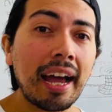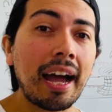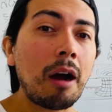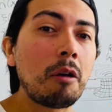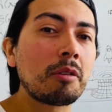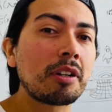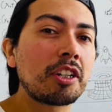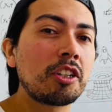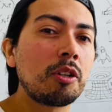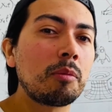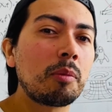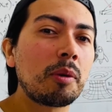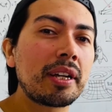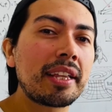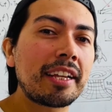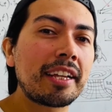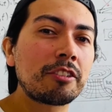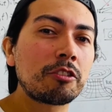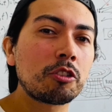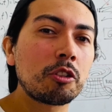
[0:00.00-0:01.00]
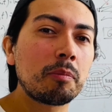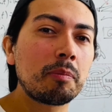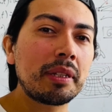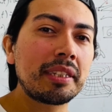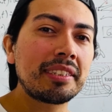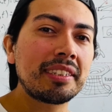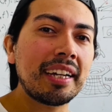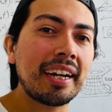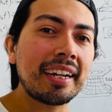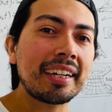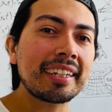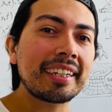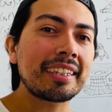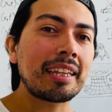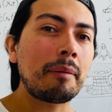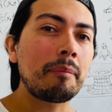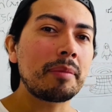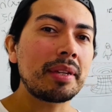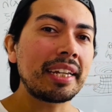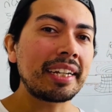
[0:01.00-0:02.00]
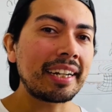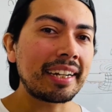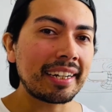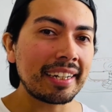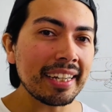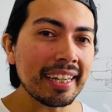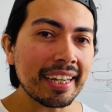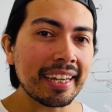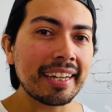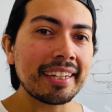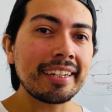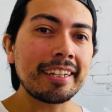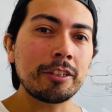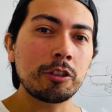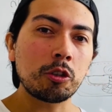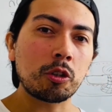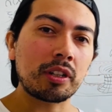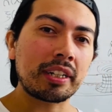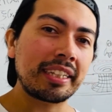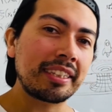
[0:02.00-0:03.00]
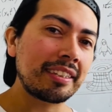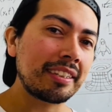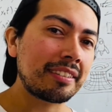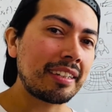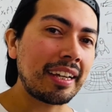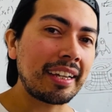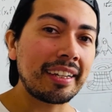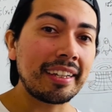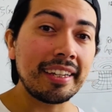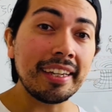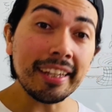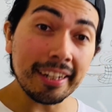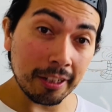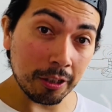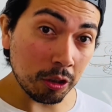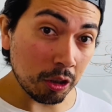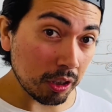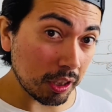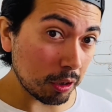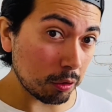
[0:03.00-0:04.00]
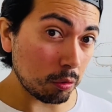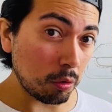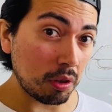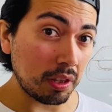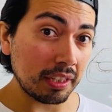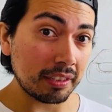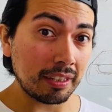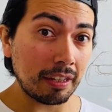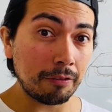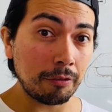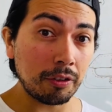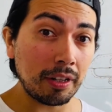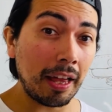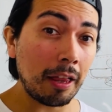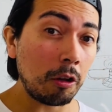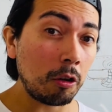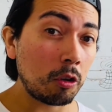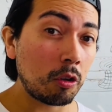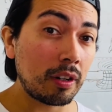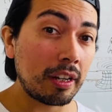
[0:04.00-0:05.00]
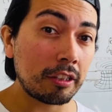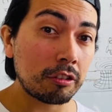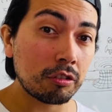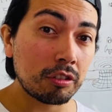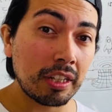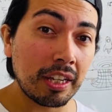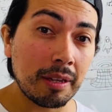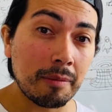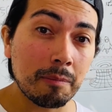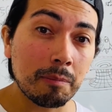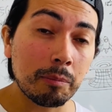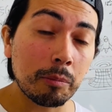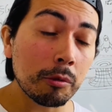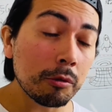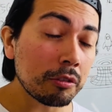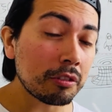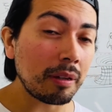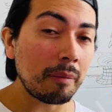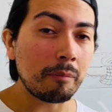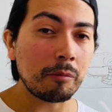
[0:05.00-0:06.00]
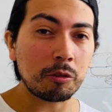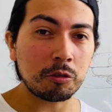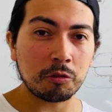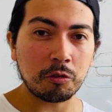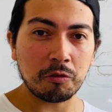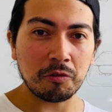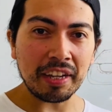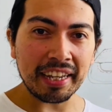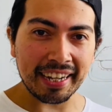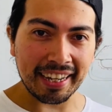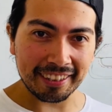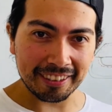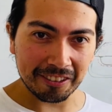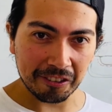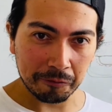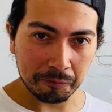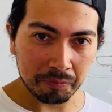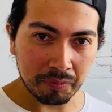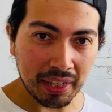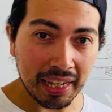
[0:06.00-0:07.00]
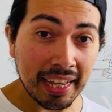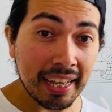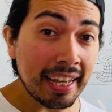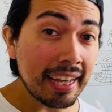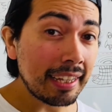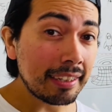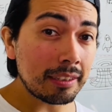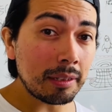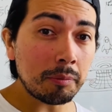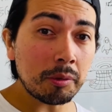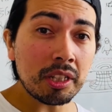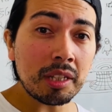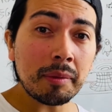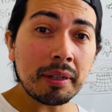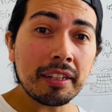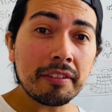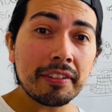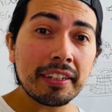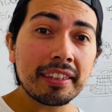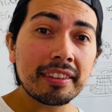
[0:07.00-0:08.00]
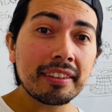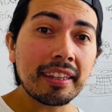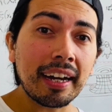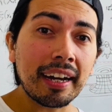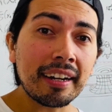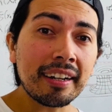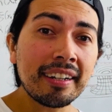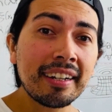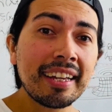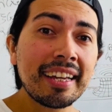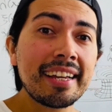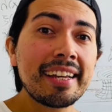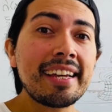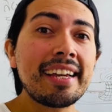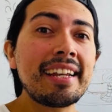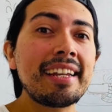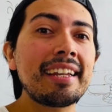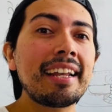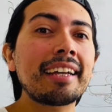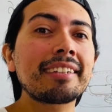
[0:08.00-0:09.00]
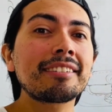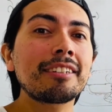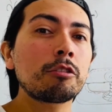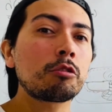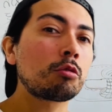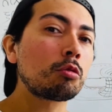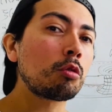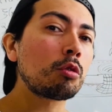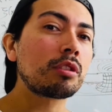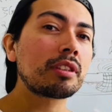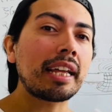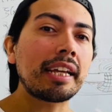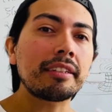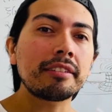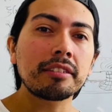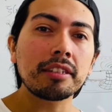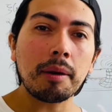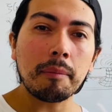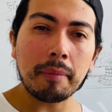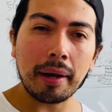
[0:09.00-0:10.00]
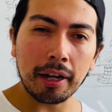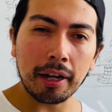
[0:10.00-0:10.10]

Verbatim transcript: aunque no puedan sospechar que también rigen el torrente sanguíneo que sus desaforados corazones impulsan por sus venas. Se puede manifestar en las sustancias más